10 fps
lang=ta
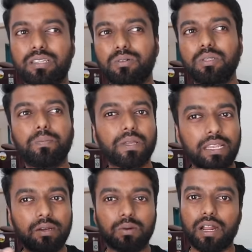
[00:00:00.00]
அதுக்கு வந்து
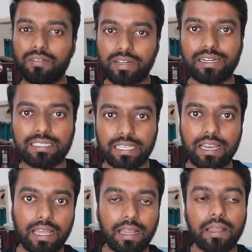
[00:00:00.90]
பெரிய ஒரு அவேர்னஸ்
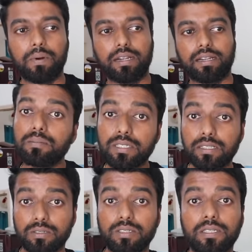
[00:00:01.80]
இல்லை பட் ஸ்டெம்
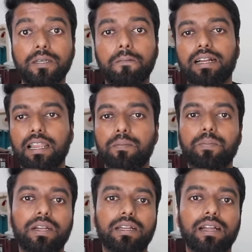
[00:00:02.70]
செல்ஸ் வந்து கலெக்ட்
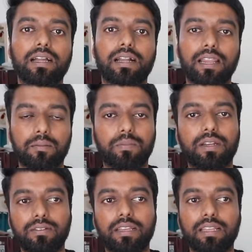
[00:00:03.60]
பண்ணுங்க கலெக்ட்
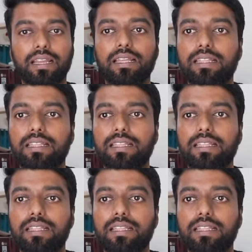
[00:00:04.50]
பண்ணி வைங்க